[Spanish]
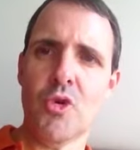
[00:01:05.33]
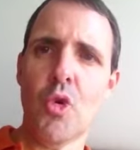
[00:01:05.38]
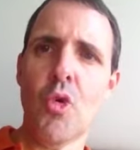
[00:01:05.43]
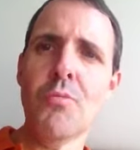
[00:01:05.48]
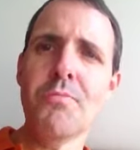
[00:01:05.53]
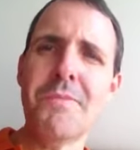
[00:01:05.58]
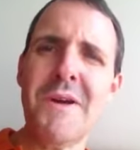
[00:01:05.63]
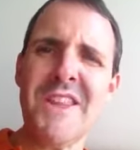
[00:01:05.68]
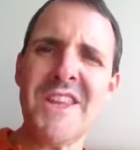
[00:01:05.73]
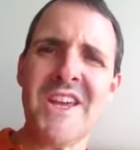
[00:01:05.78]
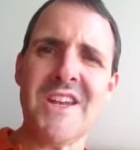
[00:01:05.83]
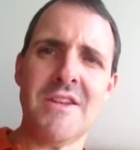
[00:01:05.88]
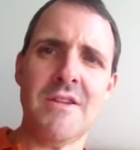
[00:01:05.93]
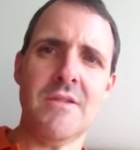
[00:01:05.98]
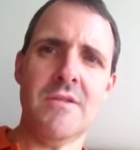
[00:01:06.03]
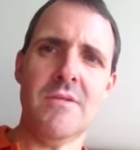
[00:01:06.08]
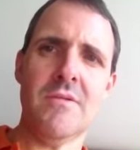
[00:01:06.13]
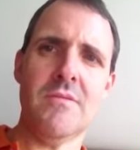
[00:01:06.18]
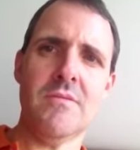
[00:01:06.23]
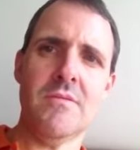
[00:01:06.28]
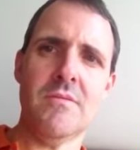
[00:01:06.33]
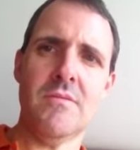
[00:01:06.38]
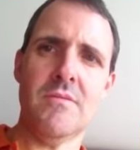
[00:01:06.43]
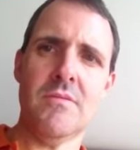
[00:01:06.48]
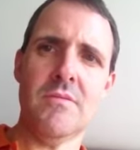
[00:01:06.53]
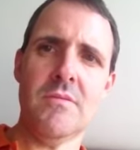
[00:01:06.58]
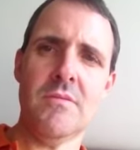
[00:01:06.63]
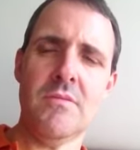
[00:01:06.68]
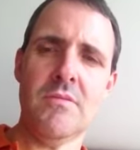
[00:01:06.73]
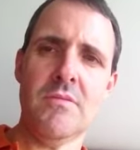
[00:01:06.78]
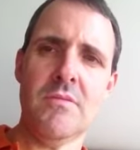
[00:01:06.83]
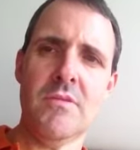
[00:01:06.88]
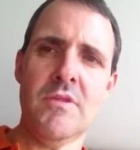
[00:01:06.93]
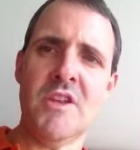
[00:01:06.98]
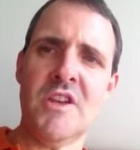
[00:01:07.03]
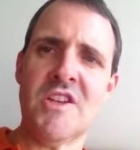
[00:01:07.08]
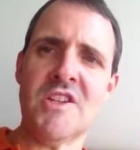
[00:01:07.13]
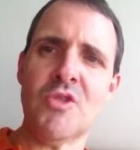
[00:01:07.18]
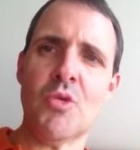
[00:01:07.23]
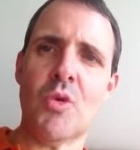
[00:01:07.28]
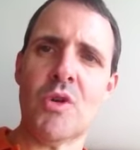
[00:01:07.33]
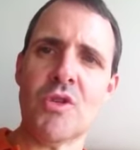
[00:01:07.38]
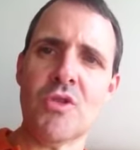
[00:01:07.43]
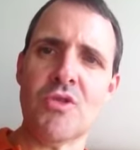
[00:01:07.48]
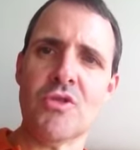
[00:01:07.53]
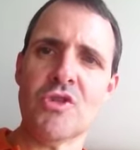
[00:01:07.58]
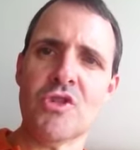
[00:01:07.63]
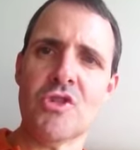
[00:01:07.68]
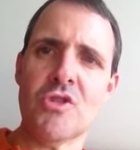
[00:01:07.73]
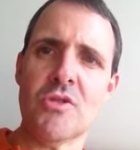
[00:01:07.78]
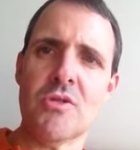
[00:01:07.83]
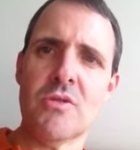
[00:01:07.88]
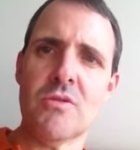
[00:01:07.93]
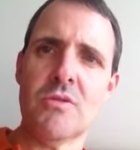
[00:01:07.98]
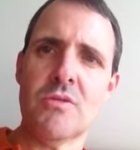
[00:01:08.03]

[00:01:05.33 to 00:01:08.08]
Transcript: un patán de tres cuartos.